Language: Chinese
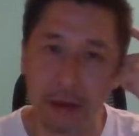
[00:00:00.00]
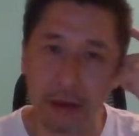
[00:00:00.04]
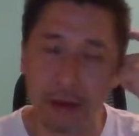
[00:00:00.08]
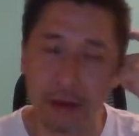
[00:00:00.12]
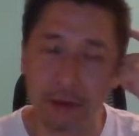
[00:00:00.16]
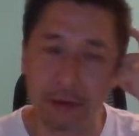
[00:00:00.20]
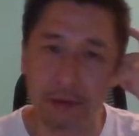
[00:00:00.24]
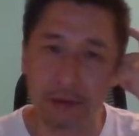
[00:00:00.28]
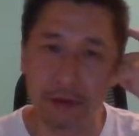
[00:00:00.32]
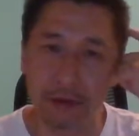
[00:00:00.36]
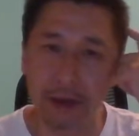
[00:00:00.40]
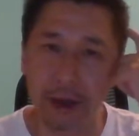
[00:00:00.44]
个
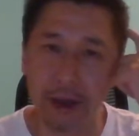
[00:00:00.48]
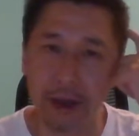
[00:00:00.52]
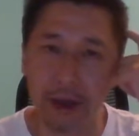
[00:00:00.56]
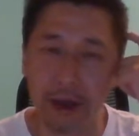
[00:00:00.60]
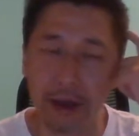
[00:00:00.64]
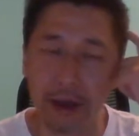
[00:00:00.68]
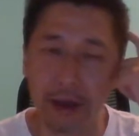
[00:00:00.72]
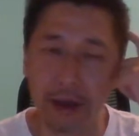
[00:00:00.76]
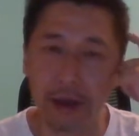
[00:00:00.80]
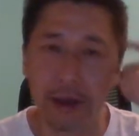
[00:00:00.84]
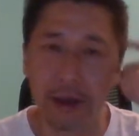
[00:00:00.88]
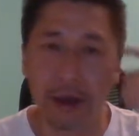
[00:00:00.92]
股价
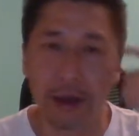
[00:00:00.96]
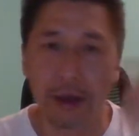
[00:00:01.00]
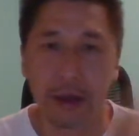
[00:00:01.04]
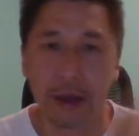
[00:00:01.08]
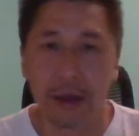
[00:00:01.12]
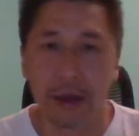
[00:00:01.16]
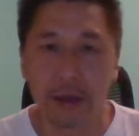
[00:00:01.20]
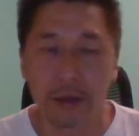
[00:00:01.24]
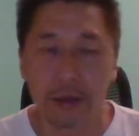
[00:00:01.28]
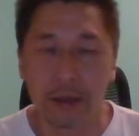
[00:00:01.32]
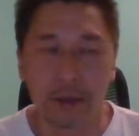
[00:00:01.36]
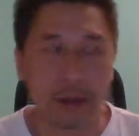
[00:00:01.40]
啊。
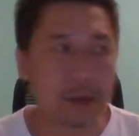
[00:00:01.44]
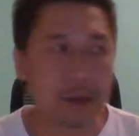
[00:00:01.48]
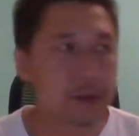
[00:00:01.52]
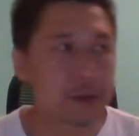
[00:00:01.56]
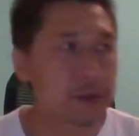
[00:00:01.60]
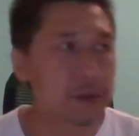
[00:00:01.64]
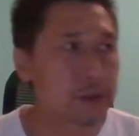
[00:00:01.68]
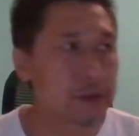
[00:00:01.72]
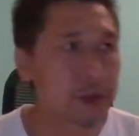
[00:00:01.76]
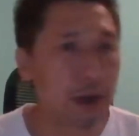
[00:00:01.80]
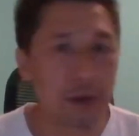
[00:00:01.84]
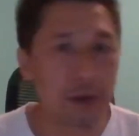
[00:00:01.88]
但
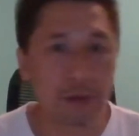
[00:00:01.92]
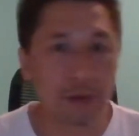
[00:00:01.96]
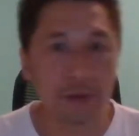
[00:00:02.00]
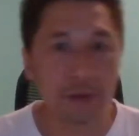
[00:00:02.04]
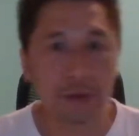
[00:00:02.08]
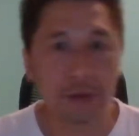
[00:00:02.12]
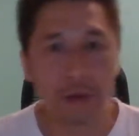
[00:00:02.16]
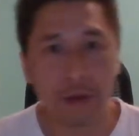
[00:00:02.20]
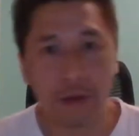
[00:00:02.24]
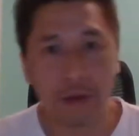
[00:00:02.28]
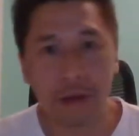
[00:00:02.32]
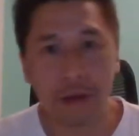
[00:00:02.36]
是假如
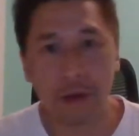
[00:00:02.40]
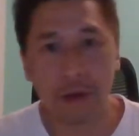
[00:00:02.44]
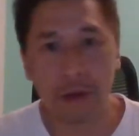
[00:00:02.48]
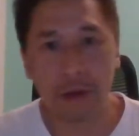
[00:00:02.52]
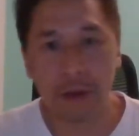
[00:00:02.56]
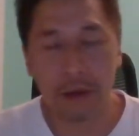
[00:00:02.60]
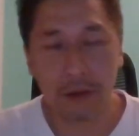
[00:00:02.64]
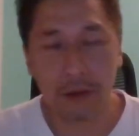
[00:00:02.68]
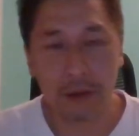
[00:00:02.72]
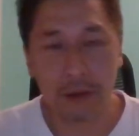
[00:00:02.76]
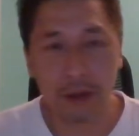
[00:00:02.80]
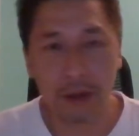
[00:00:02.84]
说，
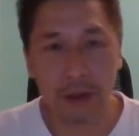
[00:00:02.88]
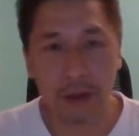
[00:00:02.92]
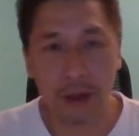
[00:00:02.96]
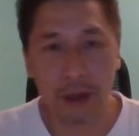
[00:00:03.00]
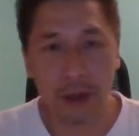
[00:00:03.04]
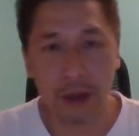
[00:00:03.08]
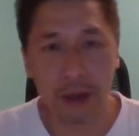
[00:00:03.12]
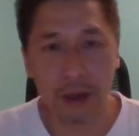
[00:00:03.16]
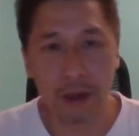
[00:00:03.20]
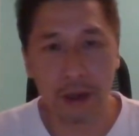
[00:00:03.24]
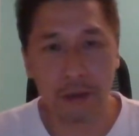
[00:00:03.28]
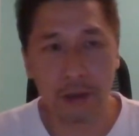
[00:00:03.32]

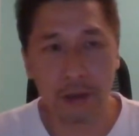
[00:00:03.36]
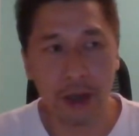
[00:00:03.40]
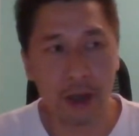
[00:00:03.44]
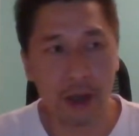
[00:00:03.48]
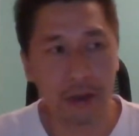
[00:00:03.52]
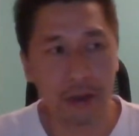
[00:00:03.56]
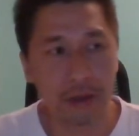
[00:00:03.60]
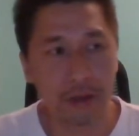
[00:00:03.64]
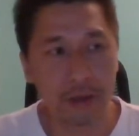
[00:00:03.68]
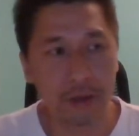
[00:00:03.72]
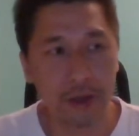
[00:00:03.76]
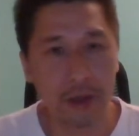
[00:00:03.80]
呃，
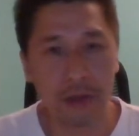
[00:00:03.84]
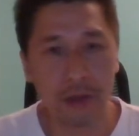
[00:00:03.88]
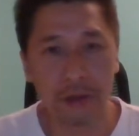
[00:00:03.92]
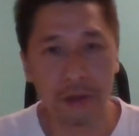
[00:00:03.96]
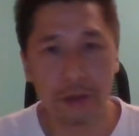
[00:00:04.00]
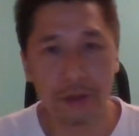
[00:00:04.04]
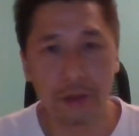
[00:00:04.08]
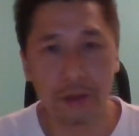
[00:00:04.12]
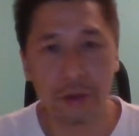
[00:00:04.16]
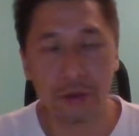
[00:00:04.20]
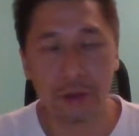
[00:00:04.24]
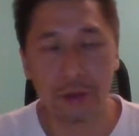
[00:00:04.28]
炒上
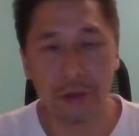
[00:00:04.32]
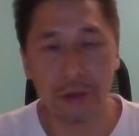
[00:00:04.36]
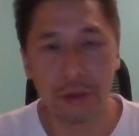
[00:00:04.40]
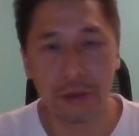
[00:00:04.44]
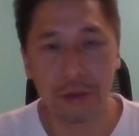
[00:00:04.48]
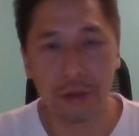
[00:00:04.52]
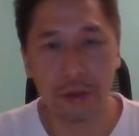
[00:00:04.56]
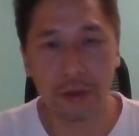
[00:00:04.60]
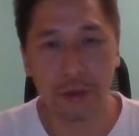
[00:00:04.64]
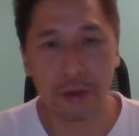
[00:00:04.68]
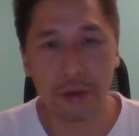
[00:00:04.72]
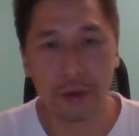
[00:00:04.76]

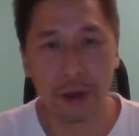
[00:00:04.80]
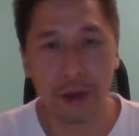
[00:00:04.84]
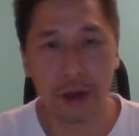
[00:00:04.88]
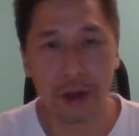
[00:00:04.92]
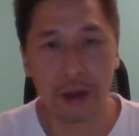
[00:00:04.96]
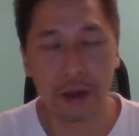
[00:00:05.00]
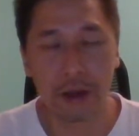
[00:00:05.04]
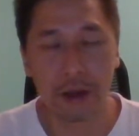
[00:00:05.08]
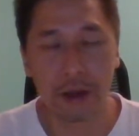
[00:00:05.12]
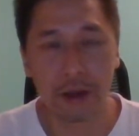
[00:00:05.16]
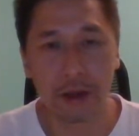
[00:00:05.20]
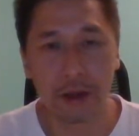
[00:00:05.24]
去，
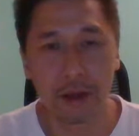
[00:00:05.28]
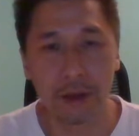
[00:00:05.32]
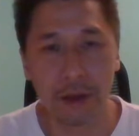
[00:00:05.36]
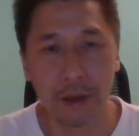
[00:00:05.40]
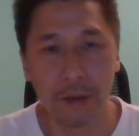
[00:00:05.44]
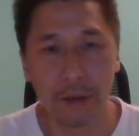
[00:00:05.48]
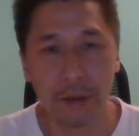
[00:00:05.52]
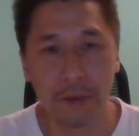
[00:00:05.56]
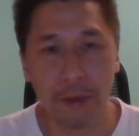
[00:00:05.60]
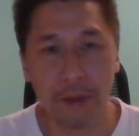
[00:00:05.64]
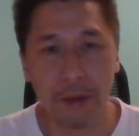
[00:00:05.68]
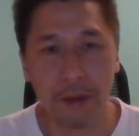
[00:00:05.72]
呃，可以
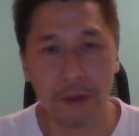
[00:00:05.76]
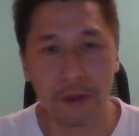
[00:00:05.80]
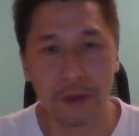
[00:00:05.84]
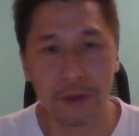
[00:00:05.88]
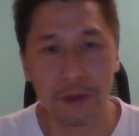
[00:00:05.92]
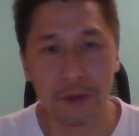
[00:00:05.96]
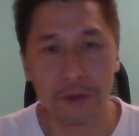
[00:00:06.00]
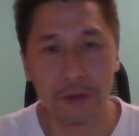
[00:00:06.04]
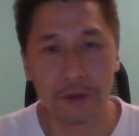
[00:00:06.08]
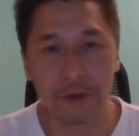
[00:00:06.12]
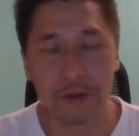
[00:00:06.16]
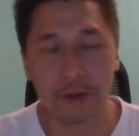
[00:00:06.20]
有百分之
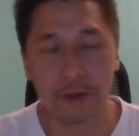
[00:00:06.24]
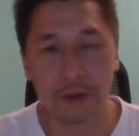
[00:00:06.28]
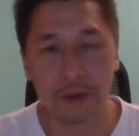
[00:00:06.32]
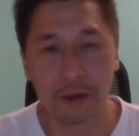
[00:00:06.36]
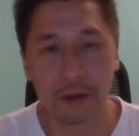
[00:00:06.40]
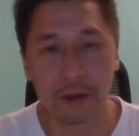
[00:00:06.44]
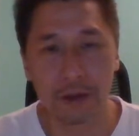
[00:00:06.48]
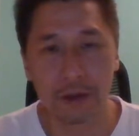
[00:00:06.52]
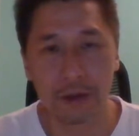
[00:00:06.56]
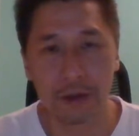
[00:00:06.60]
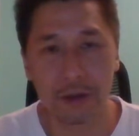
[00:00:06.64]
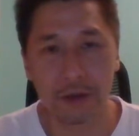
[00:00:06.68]

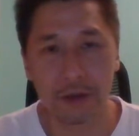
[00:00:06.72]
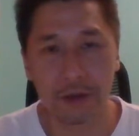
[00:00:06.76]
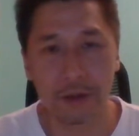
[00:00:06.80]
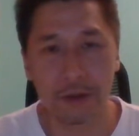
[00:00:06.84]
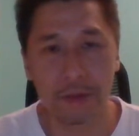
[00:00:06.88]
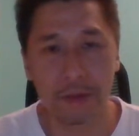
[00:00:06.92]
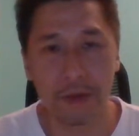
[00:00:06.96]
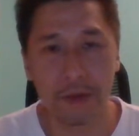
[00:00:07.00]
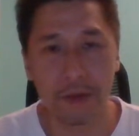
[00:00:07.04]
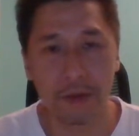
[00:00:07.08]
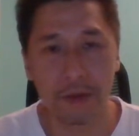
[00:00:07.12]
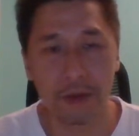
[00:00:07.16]
四，甚至是
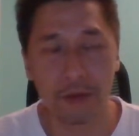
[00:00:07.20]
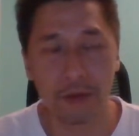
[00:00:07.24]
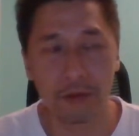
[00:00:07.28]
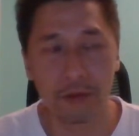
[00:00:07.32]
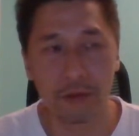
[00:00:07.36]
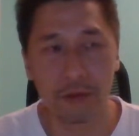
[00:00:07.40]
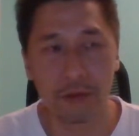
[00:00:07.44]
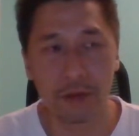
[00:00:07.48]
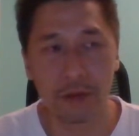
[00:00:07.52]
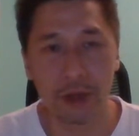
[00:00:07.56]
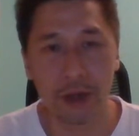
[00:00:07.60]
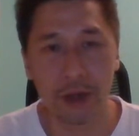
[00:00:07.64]
百分之
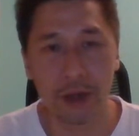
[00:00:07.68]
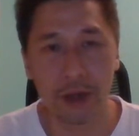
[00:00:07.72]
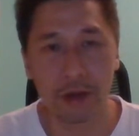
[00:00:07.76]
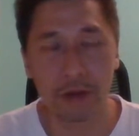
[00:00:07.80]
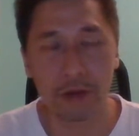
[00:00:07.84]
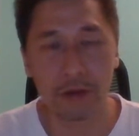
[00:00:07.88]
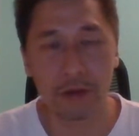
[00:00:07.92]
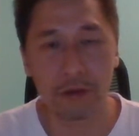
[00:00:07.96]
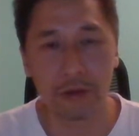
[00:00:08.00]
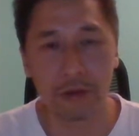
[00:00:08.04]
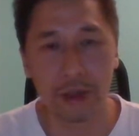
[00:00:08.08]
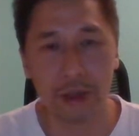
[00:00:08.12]
五的利
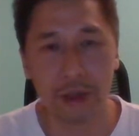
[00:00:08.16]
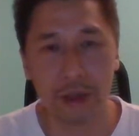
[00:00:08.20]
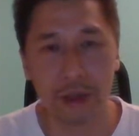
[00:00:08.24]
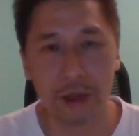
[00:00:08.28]
润空间。